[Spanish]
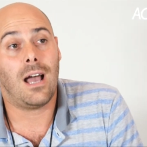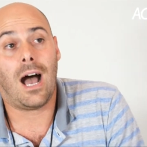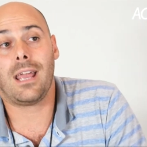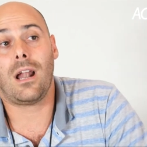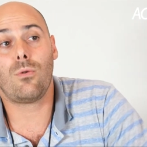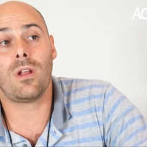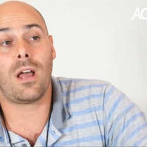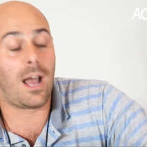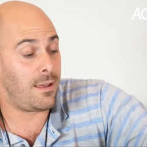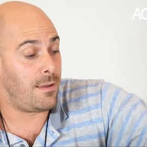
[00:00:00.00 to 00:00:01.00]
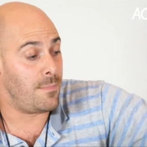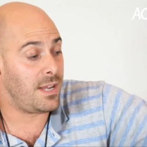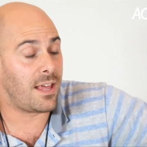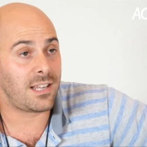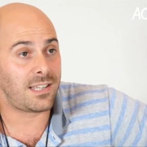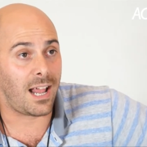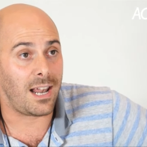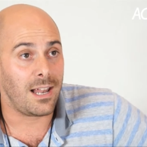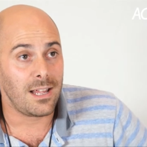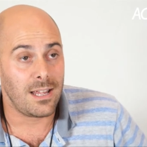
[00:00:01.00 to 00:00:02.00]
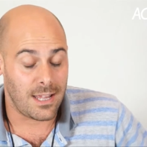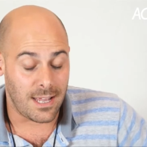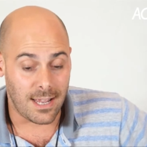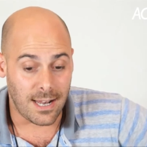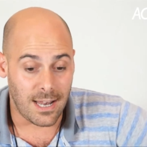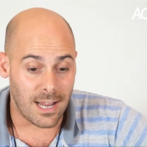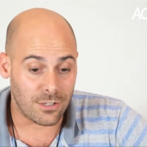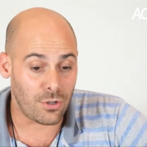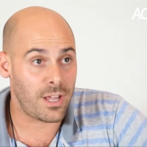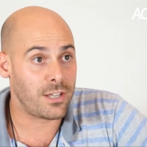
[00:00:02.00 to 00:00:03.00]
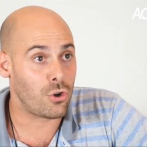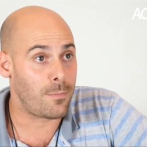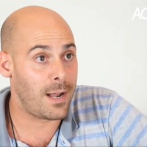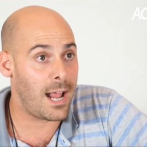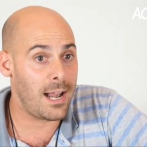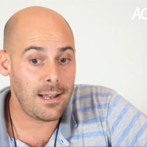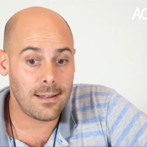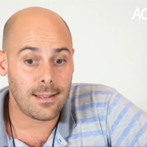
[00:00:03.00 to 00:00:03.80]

Hay, alguna, hay minas de sal en la zona de Chosmalal,